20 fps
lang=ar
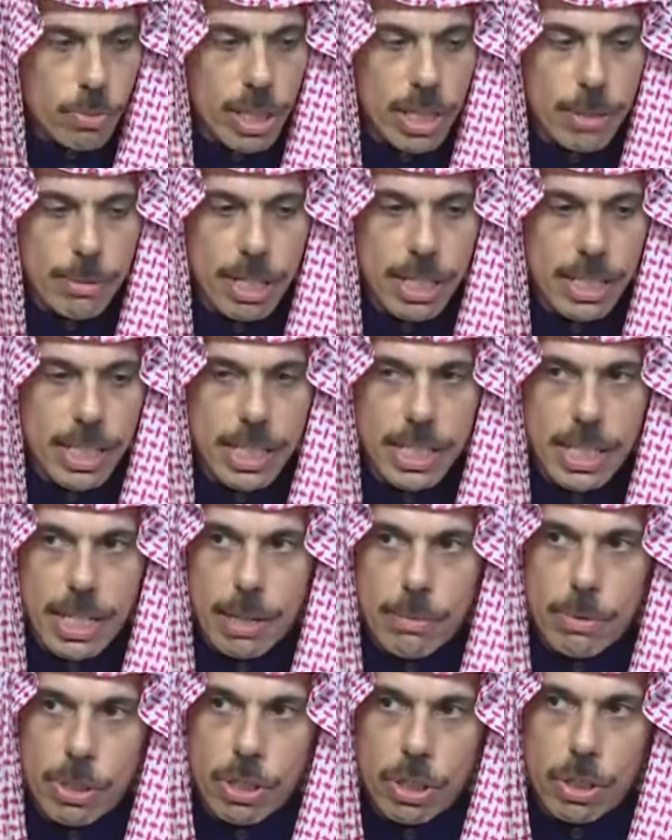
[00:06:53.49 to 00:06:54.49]
الباب
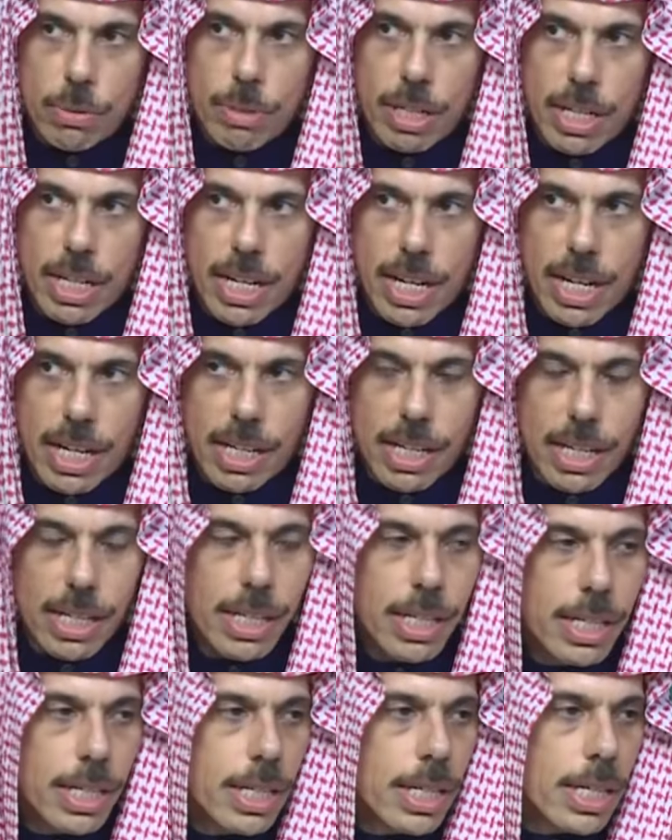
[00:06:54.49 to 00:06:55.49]
المغلق بين
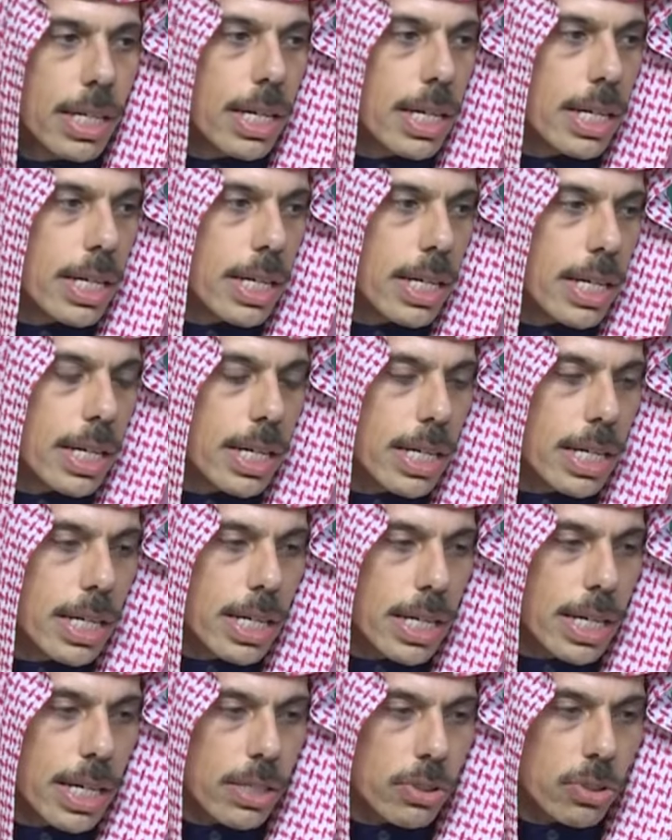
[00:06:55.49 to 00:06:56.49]
الجارتين
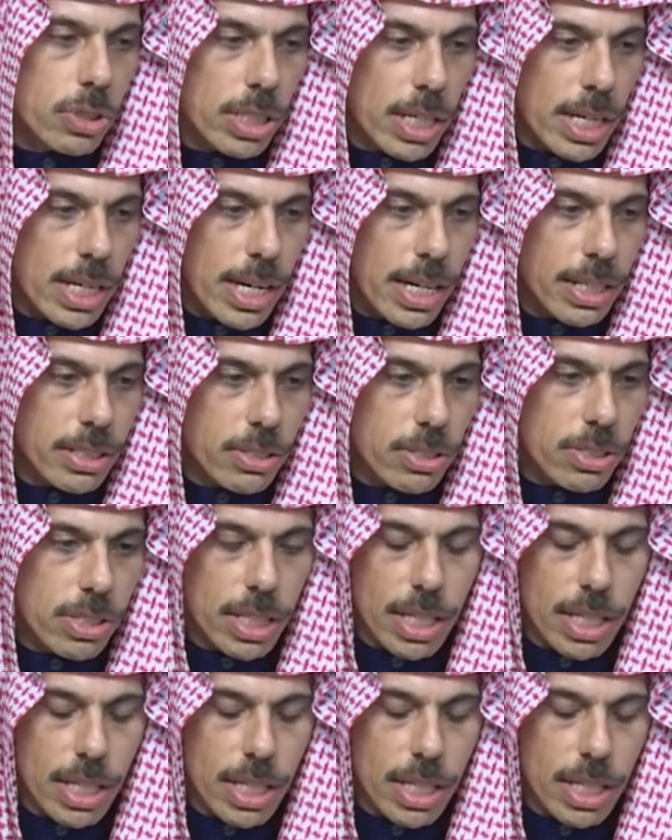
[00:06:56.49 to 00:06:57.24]
روسيا وأوكرانيا